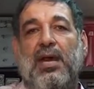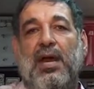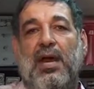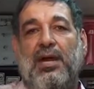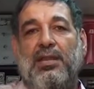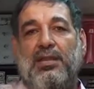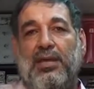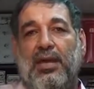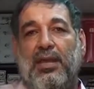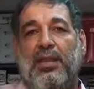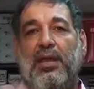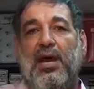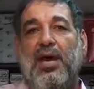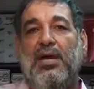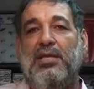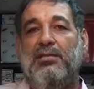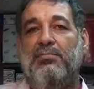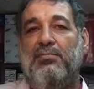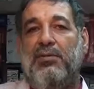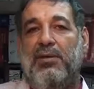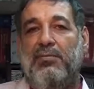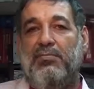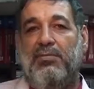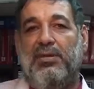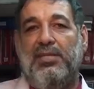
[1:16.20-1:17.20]
انا رائد
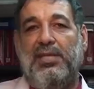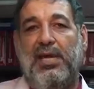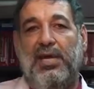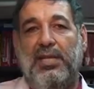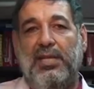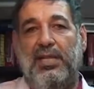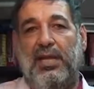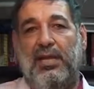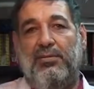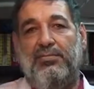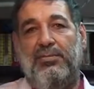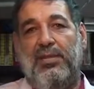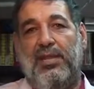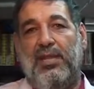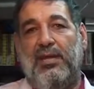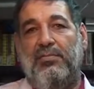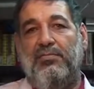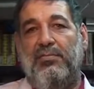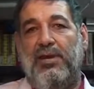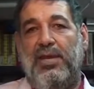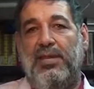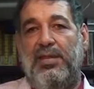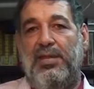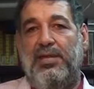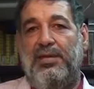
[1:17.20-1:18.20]
محمد علي عبد
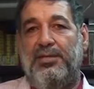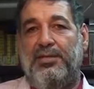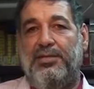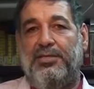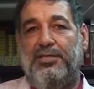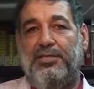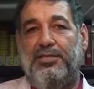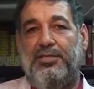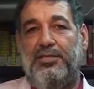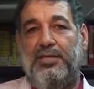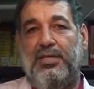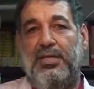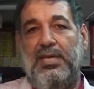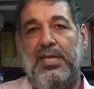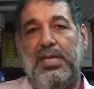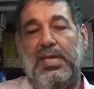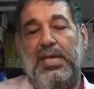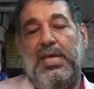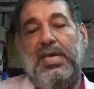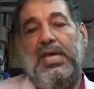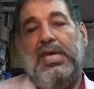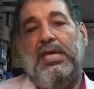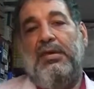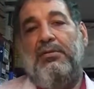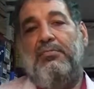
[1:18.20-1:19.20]
الرحمن الهرش
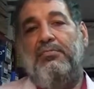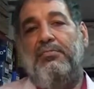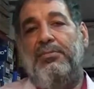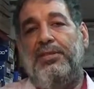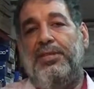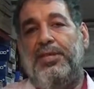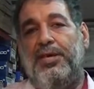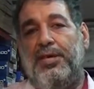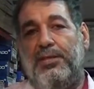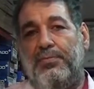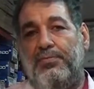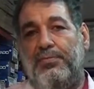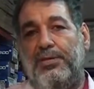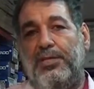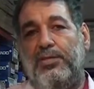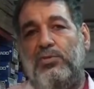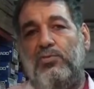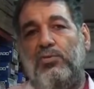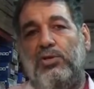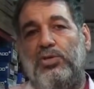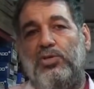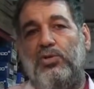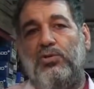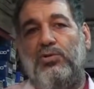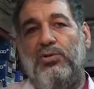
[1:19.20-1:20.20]
من اربد
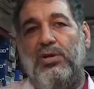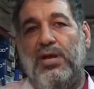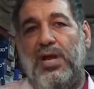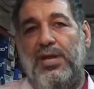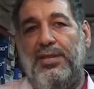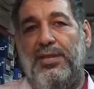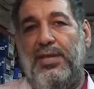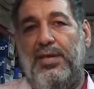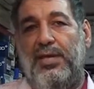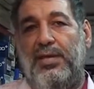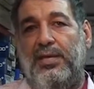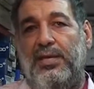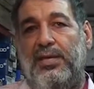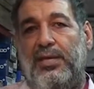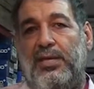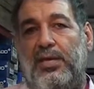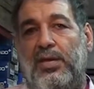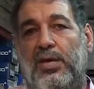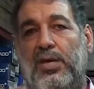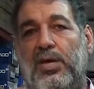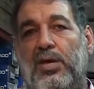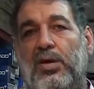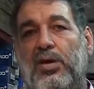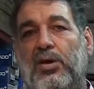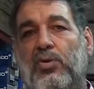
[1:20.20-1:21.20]
وسكانها
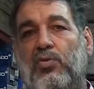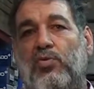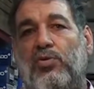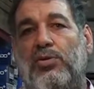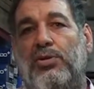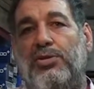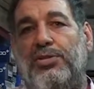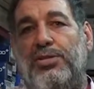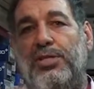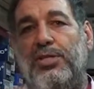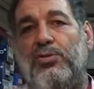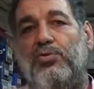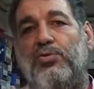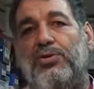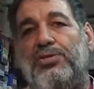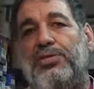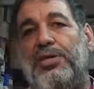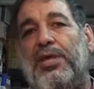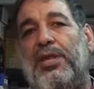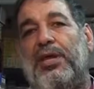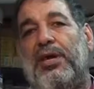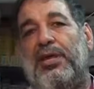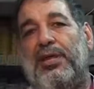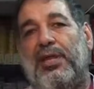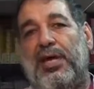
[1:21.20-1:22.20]
ولدت
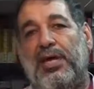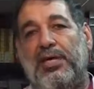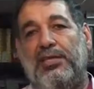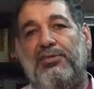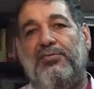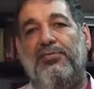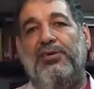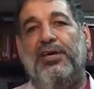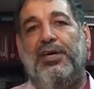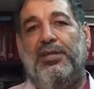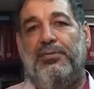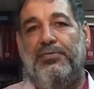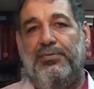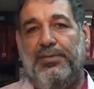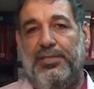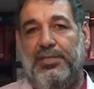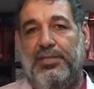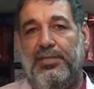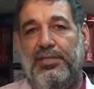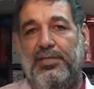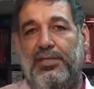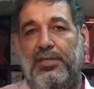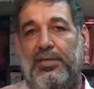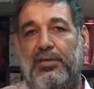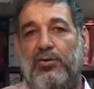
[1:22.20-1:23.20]
وترعرعت في اربد
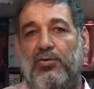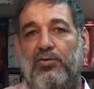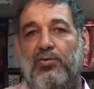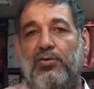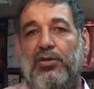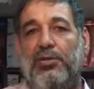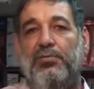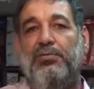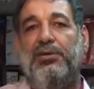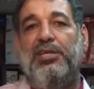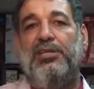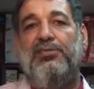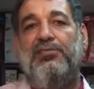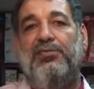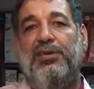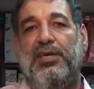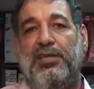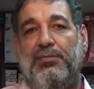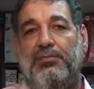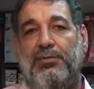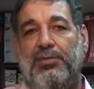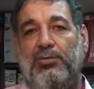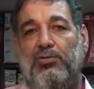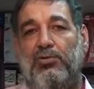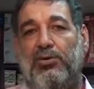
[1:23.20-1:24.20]
نعم. وربيت في
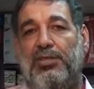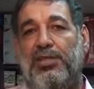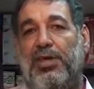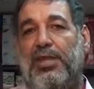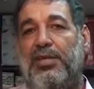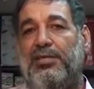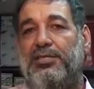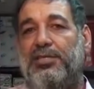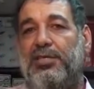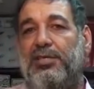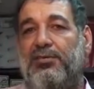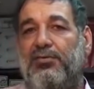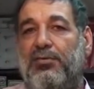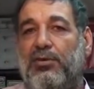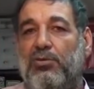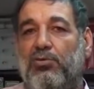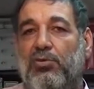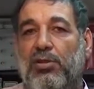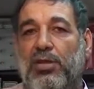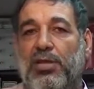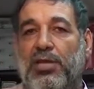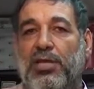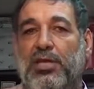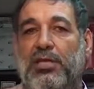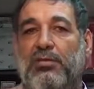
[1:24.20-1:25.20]
اربد ودرست في
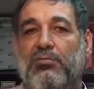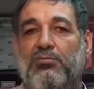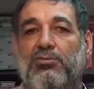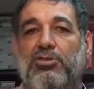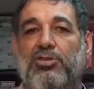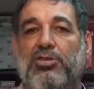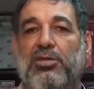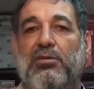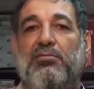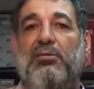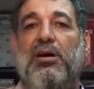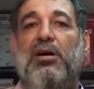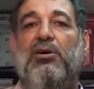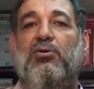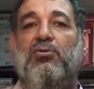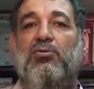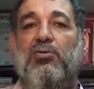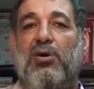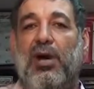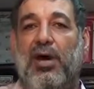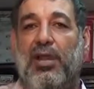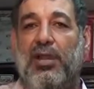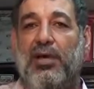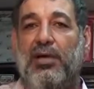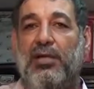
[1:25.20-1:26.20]
كليه مجتمع
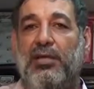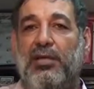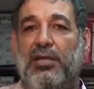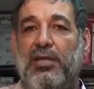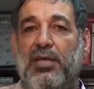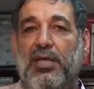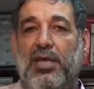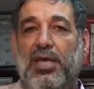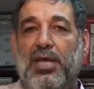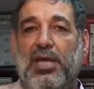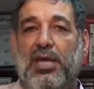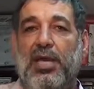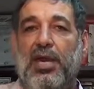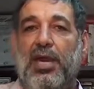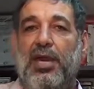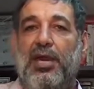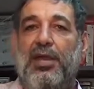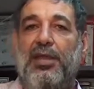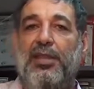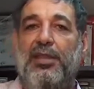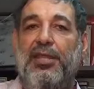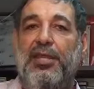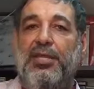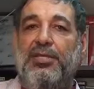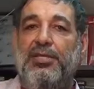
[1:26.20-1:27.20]
حواره
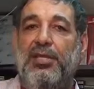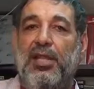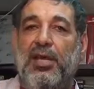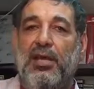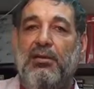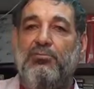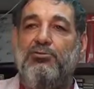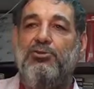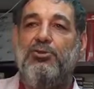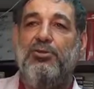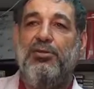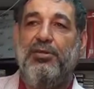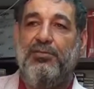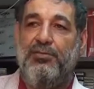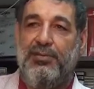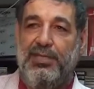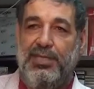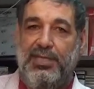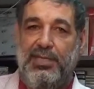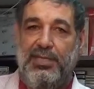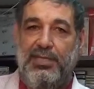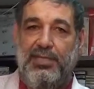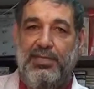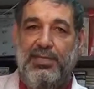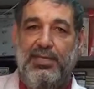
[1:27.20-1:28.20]
خريج ال
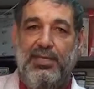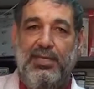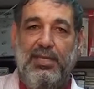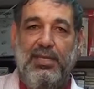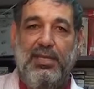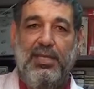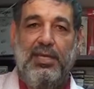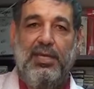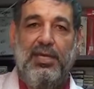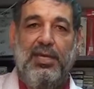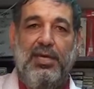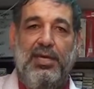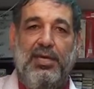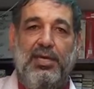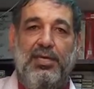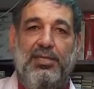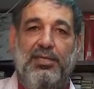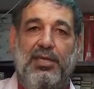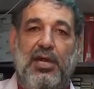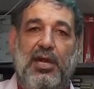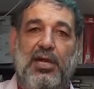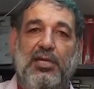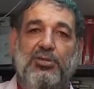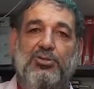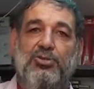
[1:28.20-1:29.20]
85 ما شاء الله
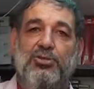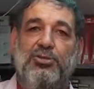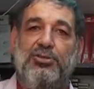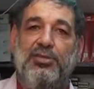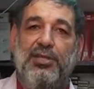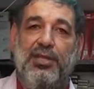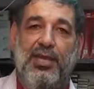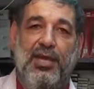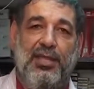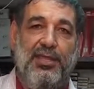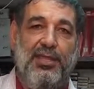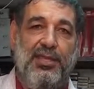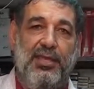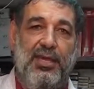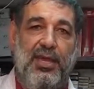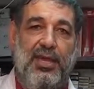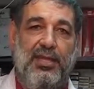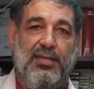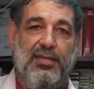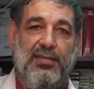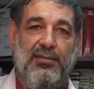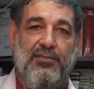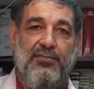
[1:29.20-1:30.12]
تخصص رياضيات